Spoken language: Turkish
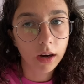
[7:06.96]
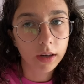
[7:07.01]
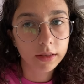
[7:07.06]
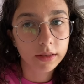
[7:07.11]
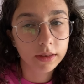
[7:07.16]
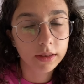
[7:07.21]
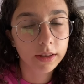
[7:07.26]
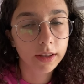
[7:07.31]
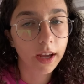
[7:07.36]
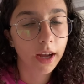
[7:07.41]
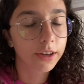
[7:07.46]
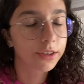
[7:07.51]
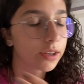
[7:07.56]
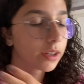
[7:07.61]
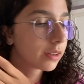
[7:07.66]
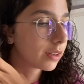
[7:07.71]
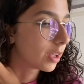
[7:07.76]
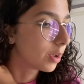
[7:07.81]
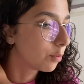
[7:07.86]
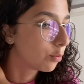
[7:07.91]
Artık
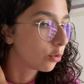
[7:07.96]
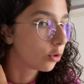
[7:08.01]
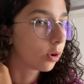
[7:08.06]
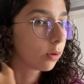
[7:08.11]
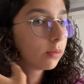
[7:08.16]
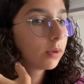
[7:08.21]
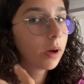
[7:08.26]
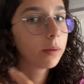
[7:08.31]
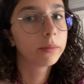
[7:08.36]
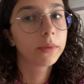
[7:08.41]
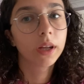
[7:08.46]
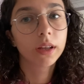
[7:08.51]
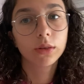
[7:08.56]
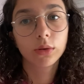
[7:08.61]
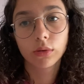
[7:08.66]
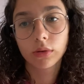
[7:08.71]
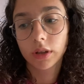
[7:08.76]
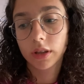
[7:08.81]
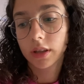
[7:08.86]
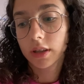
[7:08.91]
gerçekten problemden
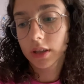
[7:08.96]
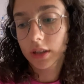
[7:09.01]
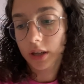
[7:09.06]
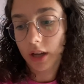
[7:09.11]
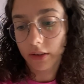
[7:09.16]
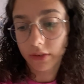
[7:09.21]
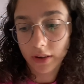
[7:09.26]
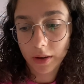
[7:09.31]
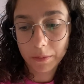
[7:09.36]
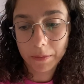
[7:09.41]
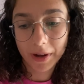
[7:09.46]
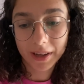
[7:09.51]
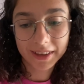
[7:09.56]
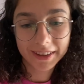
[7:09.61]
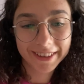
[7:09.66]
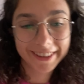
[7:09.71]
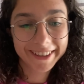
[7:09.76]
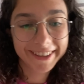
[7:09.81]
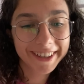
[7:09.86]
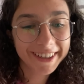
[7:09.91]
dolayı kafam
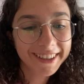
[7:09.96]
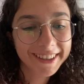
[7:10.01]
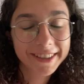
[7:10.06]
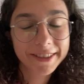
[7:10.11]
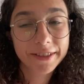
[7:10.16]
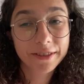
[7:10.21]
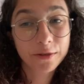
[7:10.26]
patlayacak.